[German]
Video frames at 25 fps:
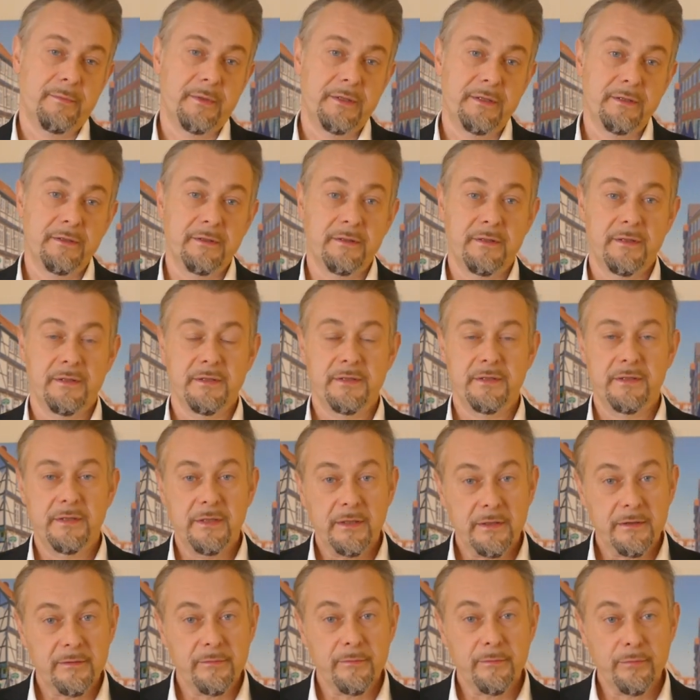mit
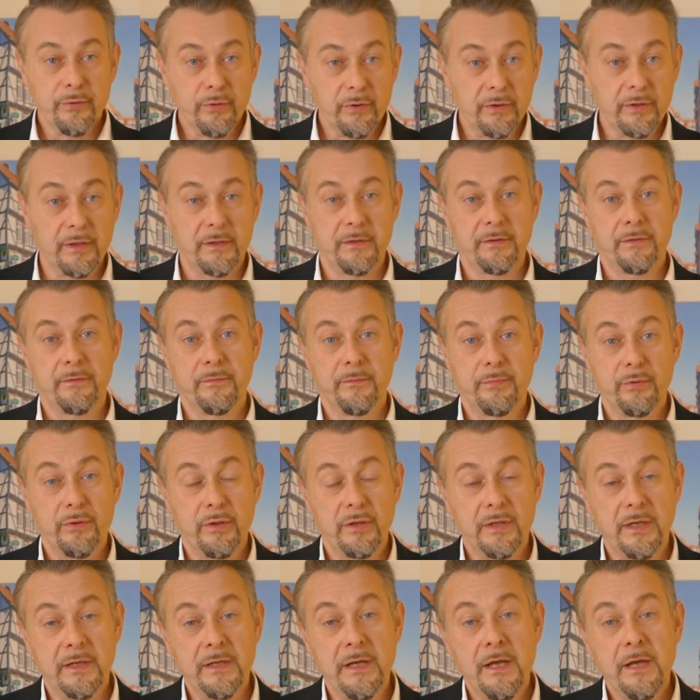interessierten Bürgerinnen und
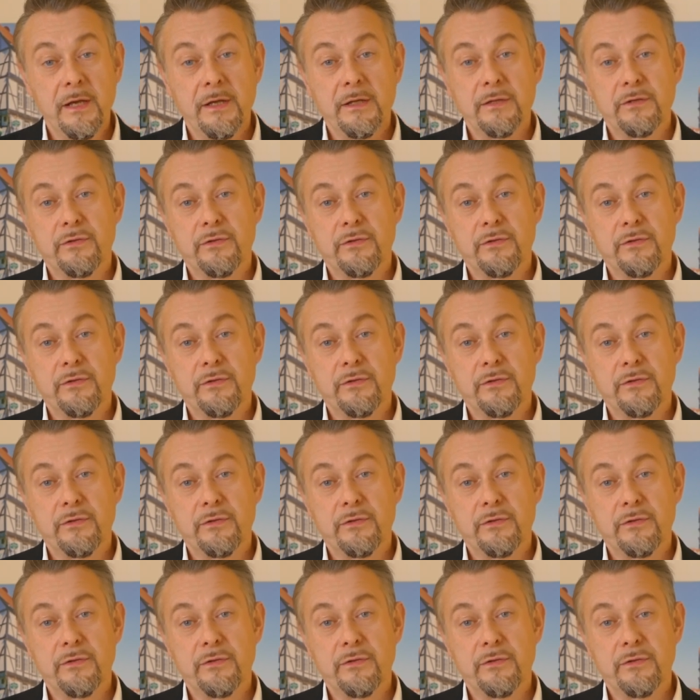Bürgern